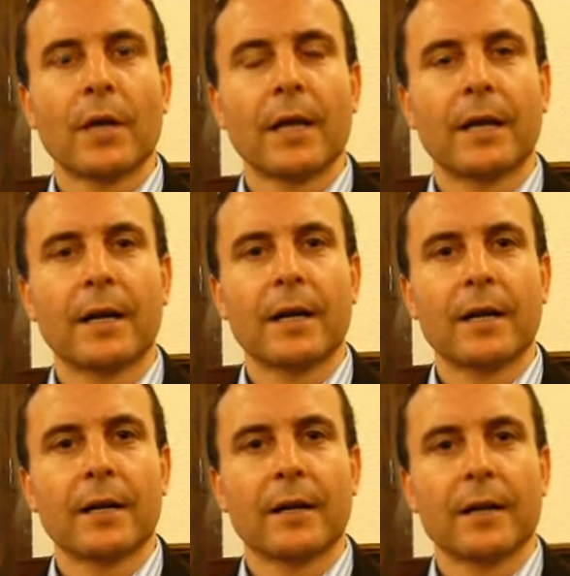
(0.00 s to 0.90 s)

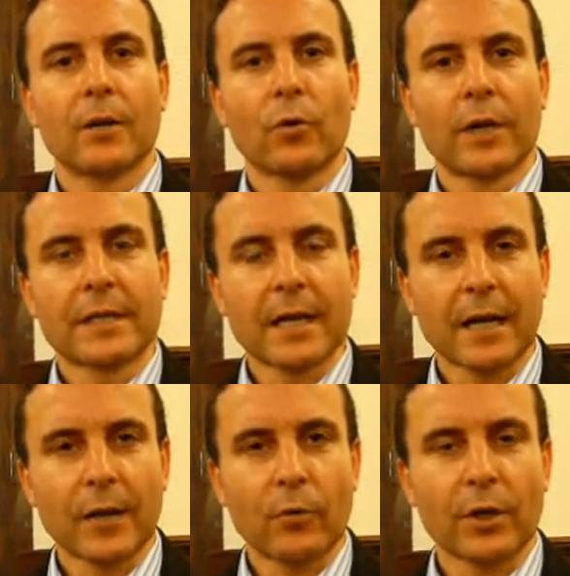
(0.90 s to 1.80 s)
lo que es el
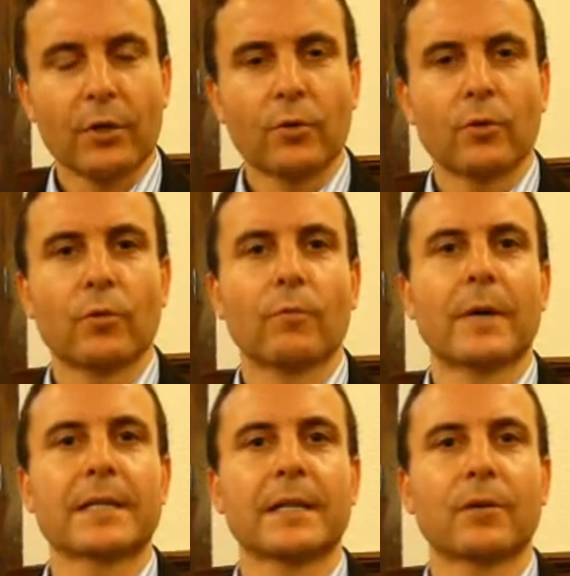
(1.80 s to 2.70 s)
recorrido
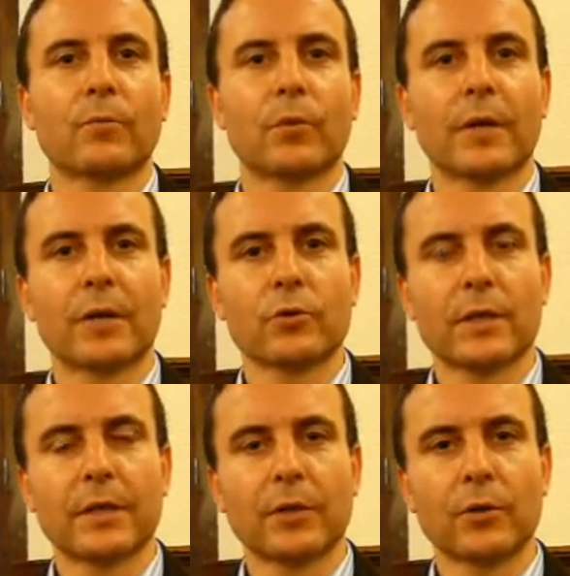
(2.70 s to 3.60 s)
va a ser como en años
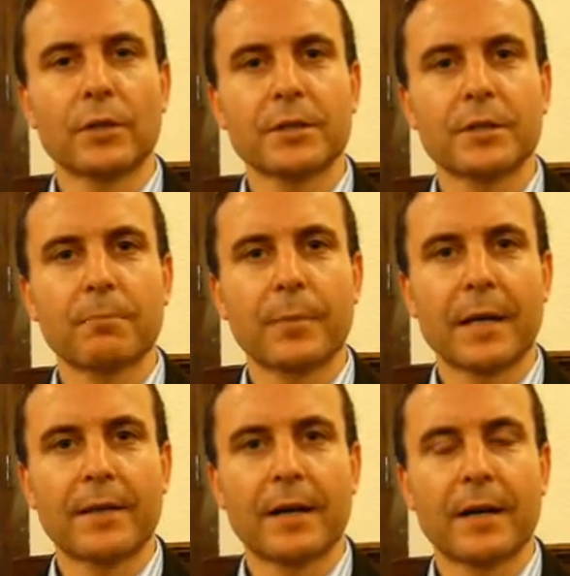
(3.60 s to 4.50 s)
anteriores,
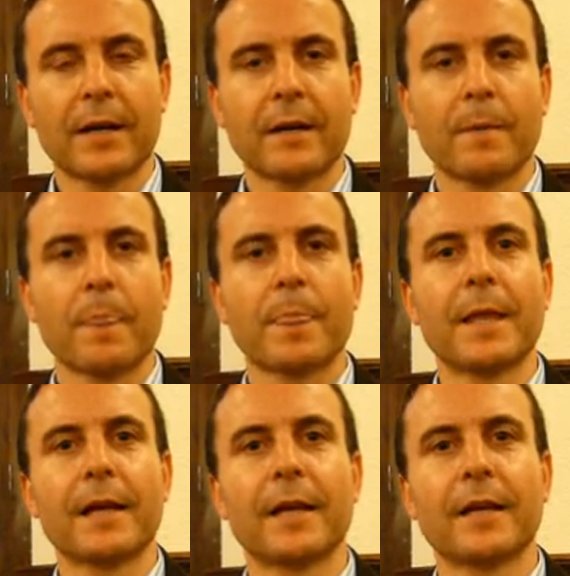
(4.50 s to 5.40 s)
Plaza
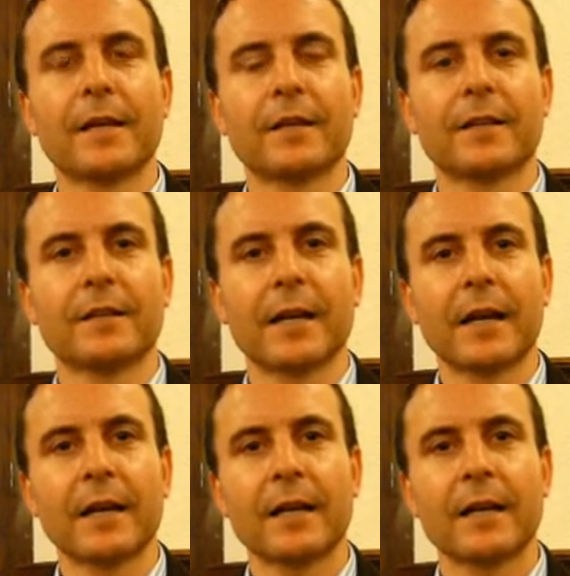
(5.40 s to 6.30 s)
del
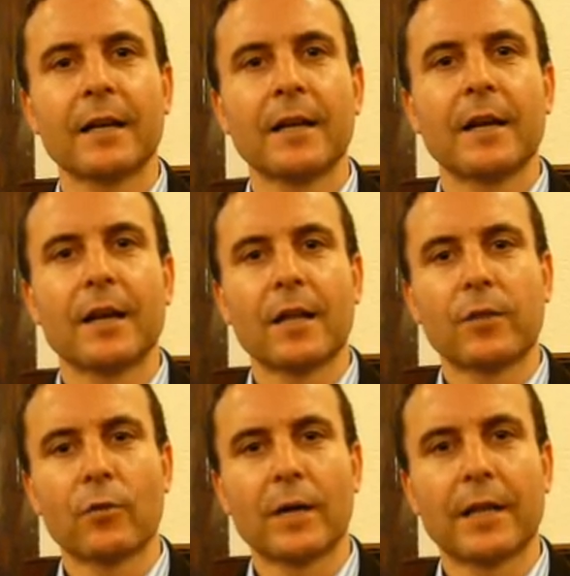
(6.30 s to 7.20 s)
Ángel, la
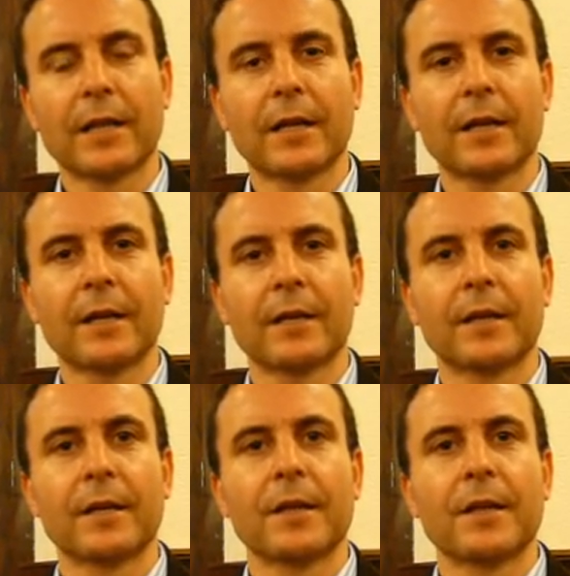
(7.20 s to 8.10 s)
zona de,
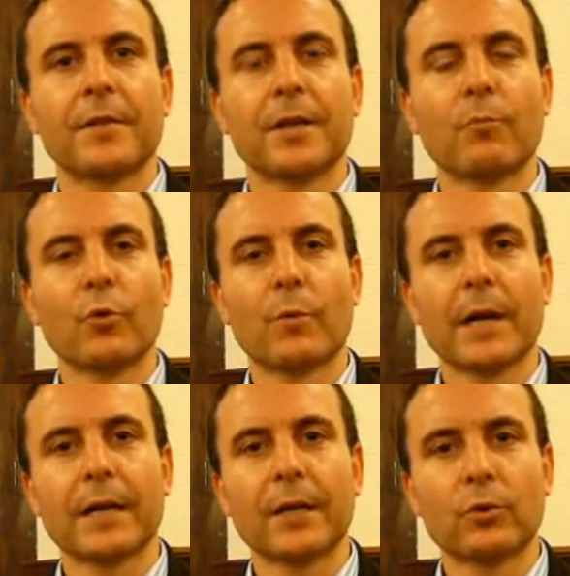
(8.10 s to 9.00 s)

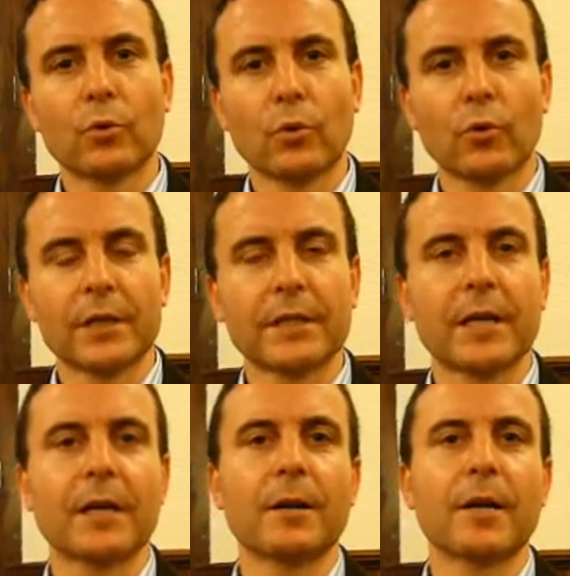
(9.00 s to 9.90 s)
de y todo lo que es
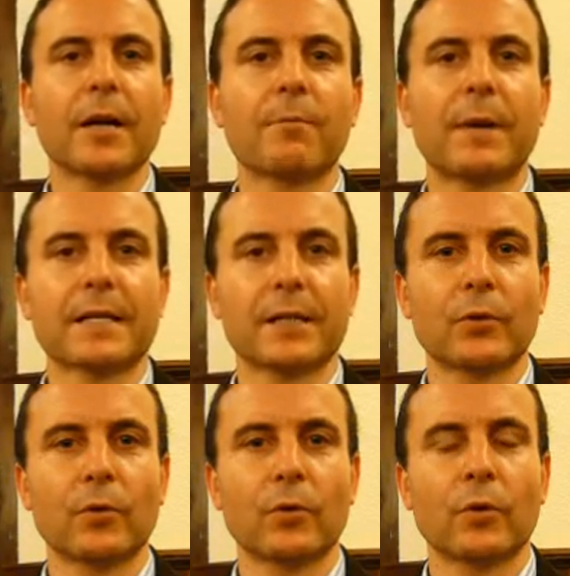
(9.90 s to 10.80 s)
el, el
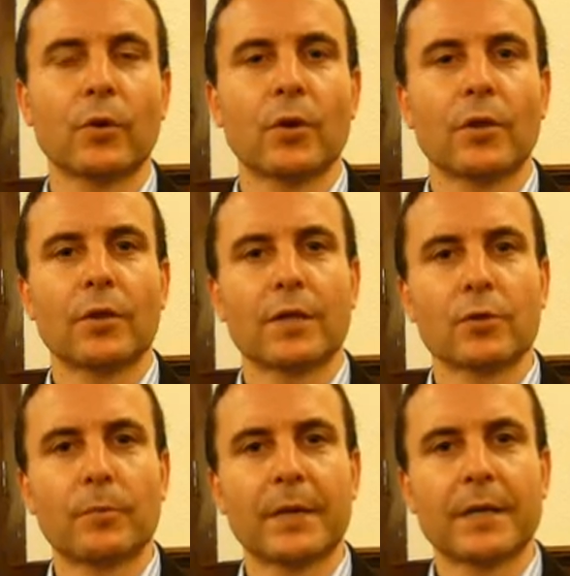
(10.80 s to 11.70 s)
paseo de
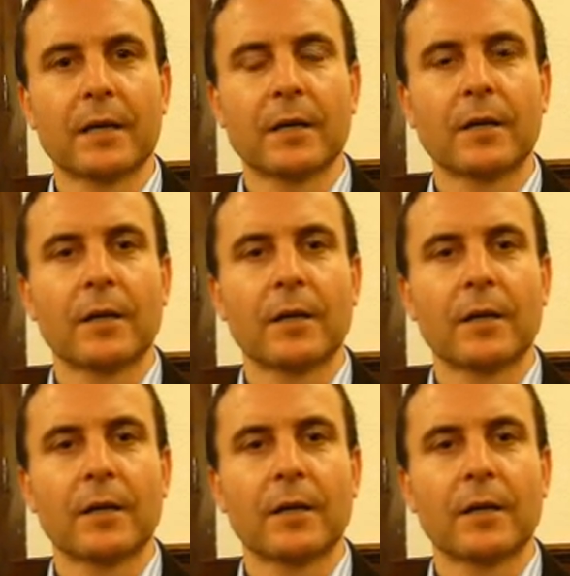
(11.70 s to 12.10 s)
Sopeña,